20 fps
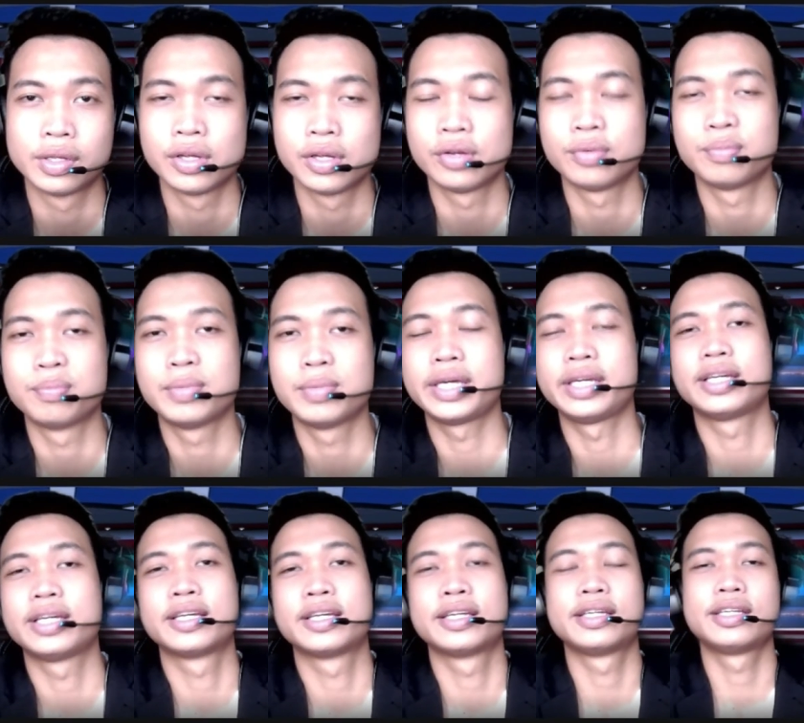Baik,
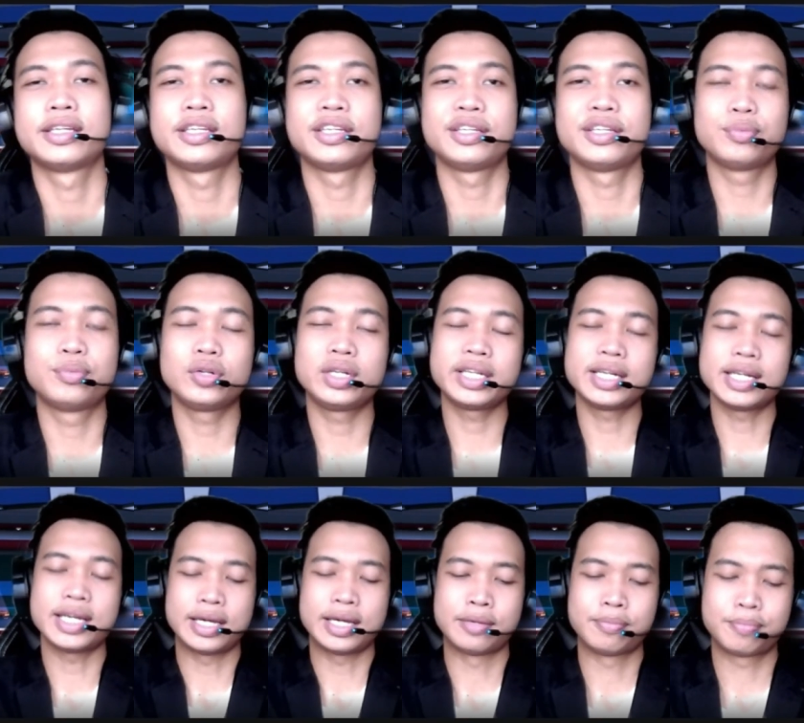Ibu
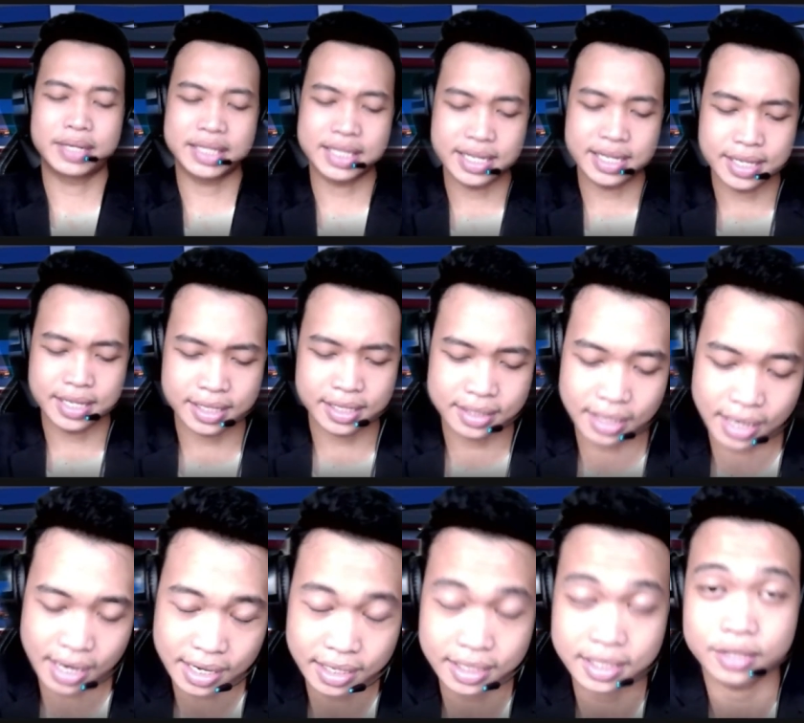Lina, pertanyaan
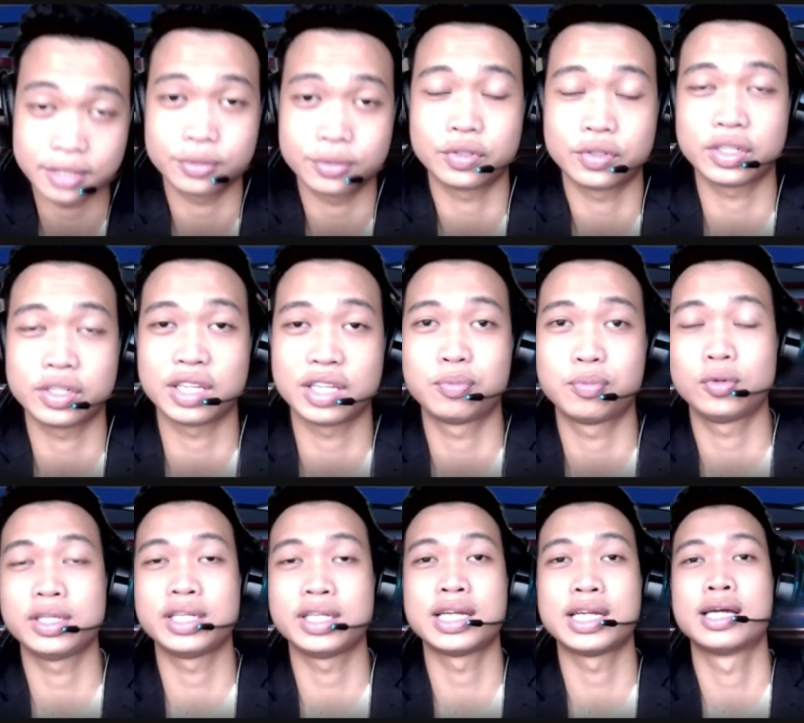terakhir untuk Ibu
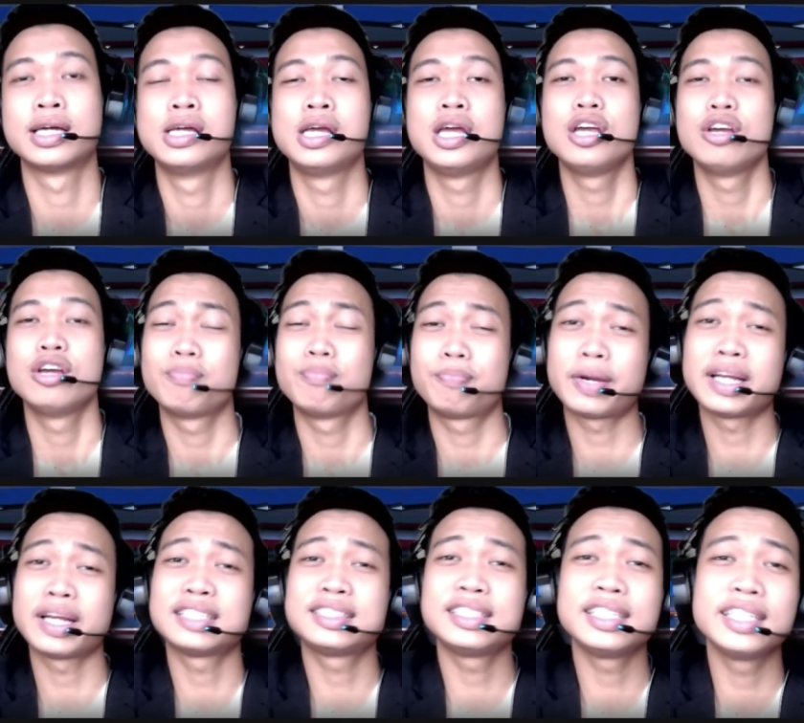Lina.
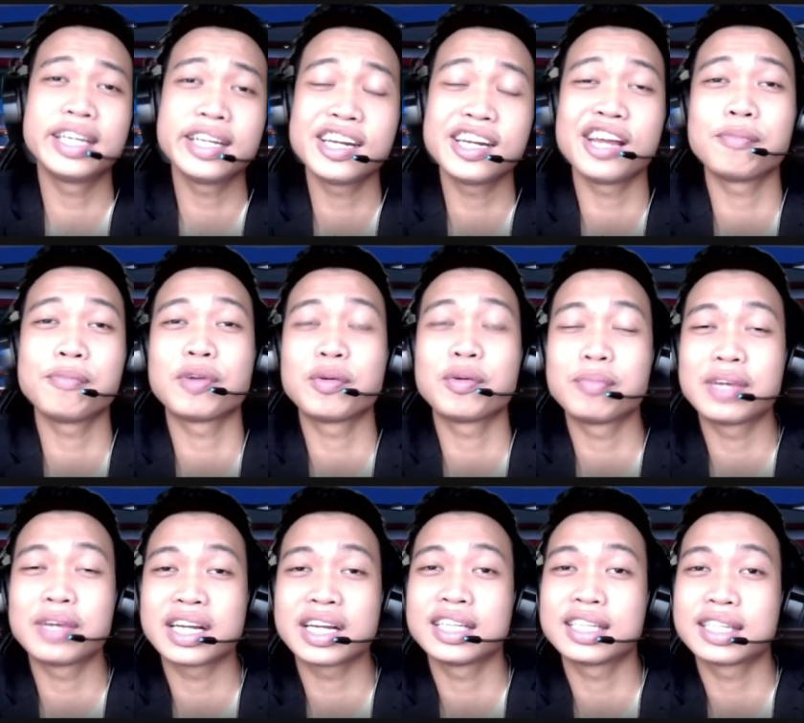Presiden dan
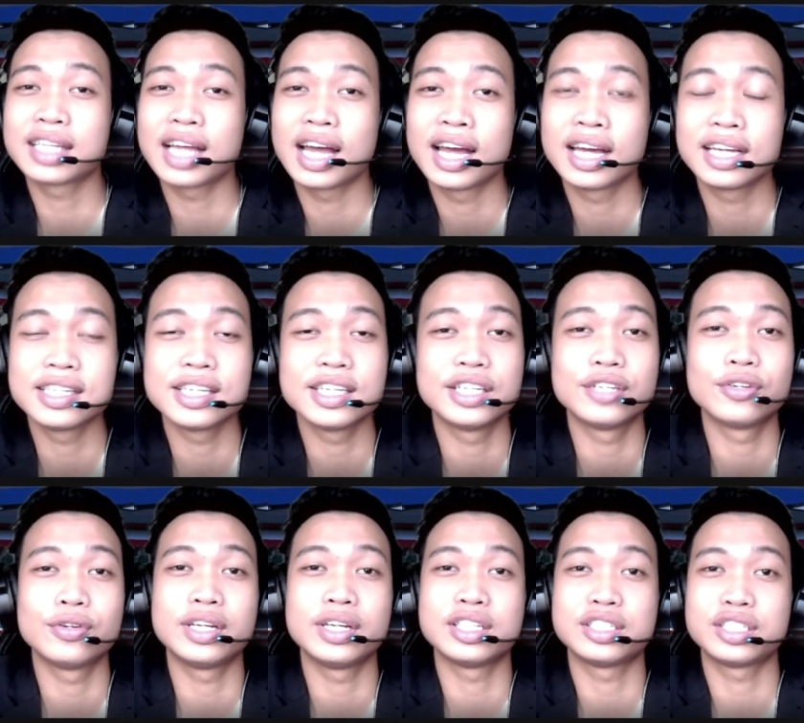pemerintahan
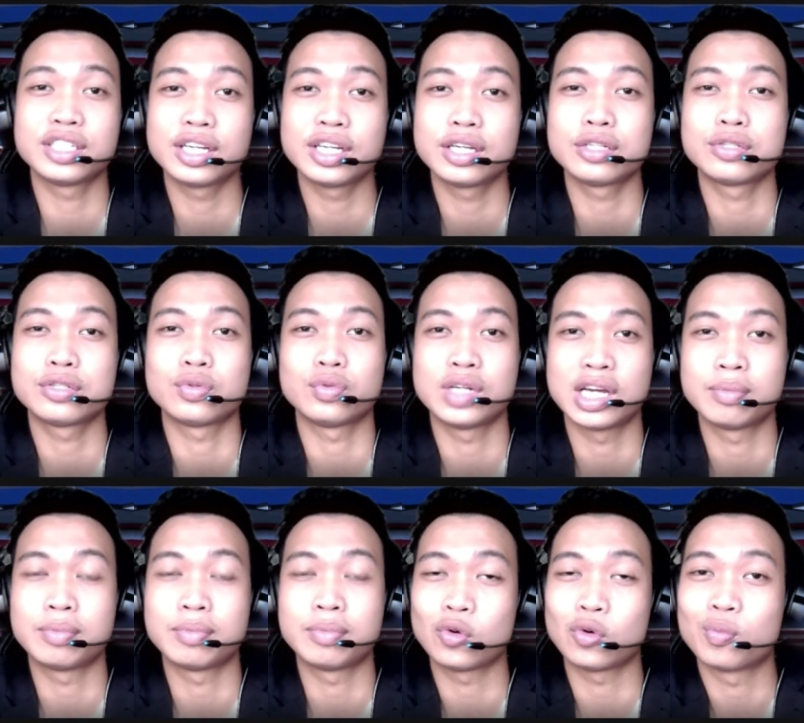Indonesia sudah
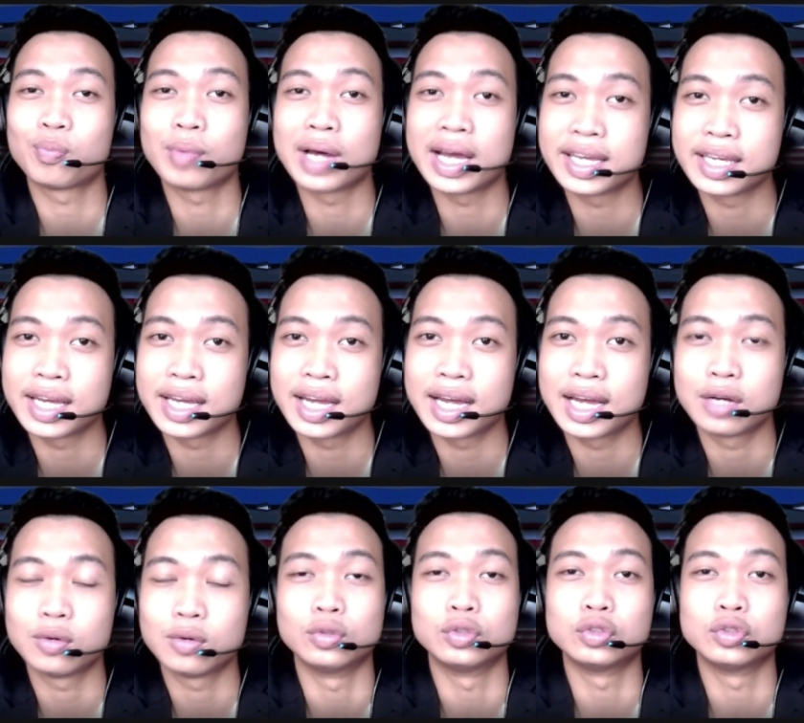berupaya
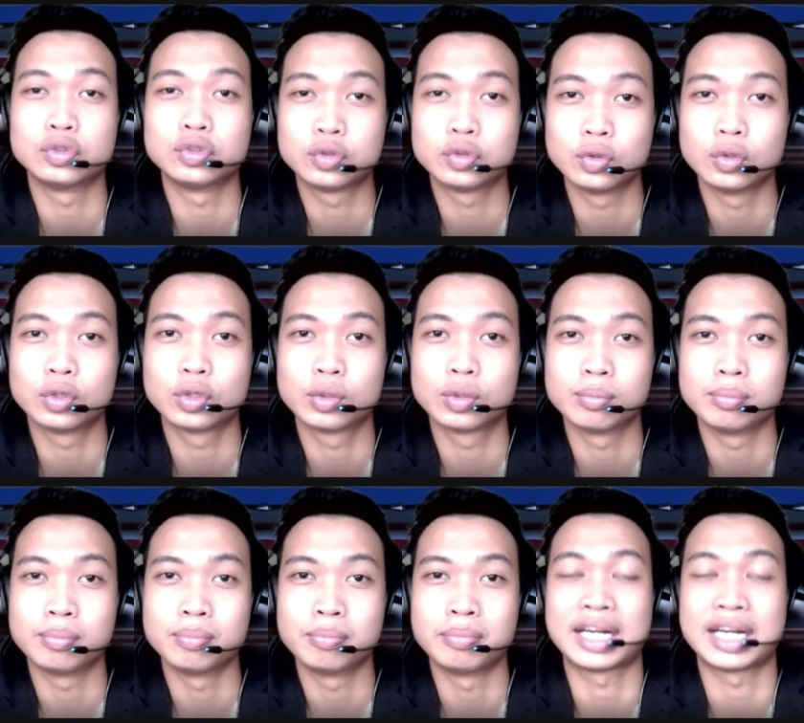untuk
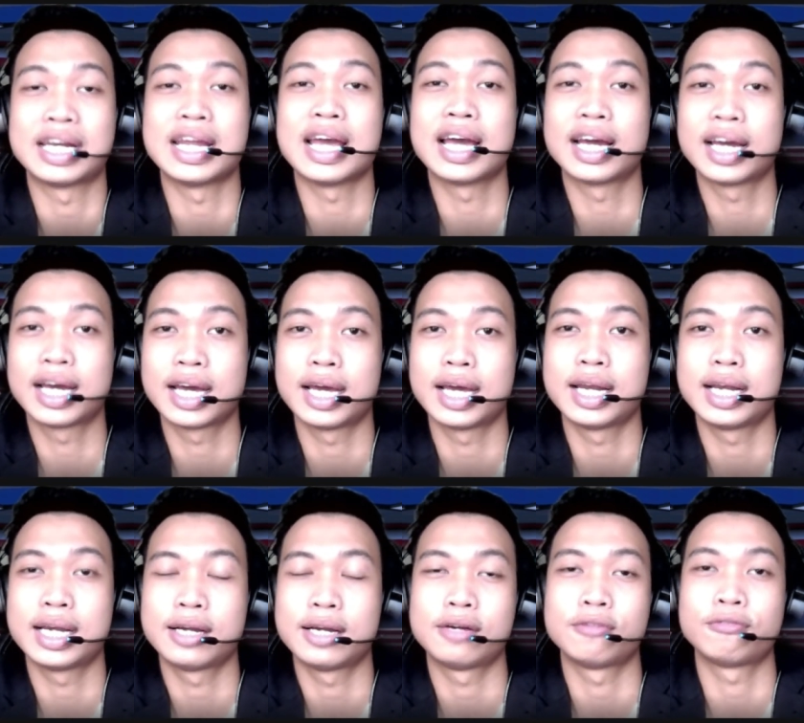
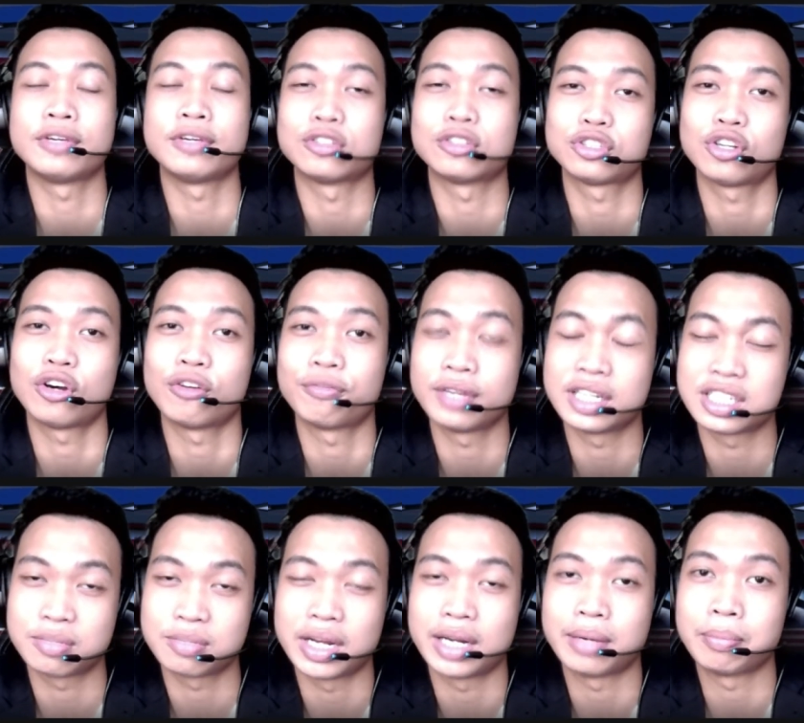meredakan virus
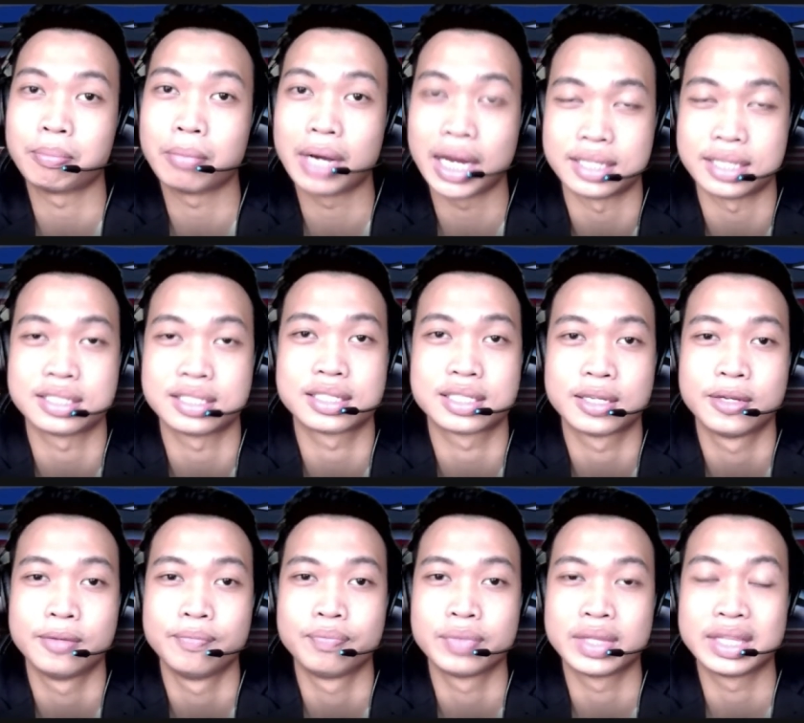COVID-19
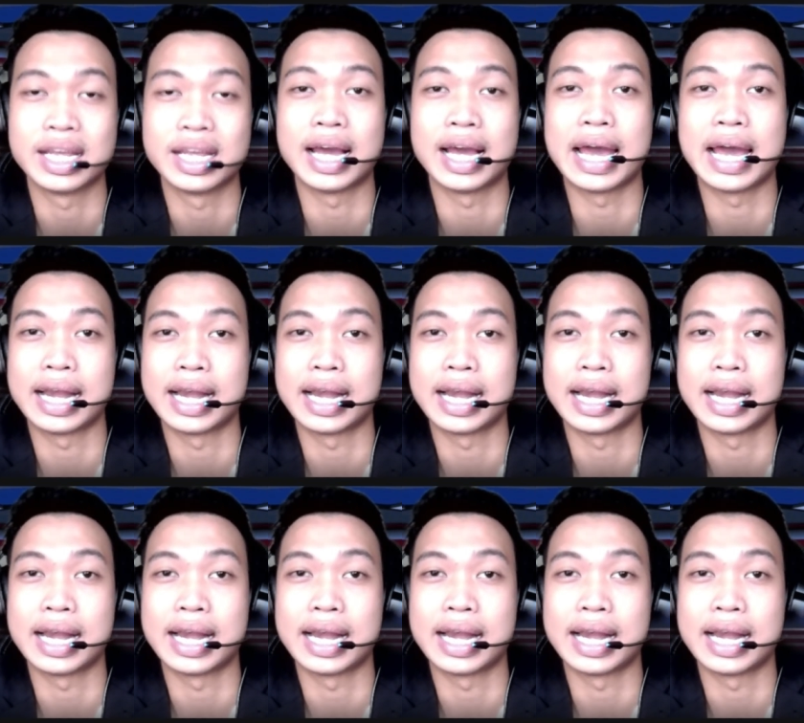dengan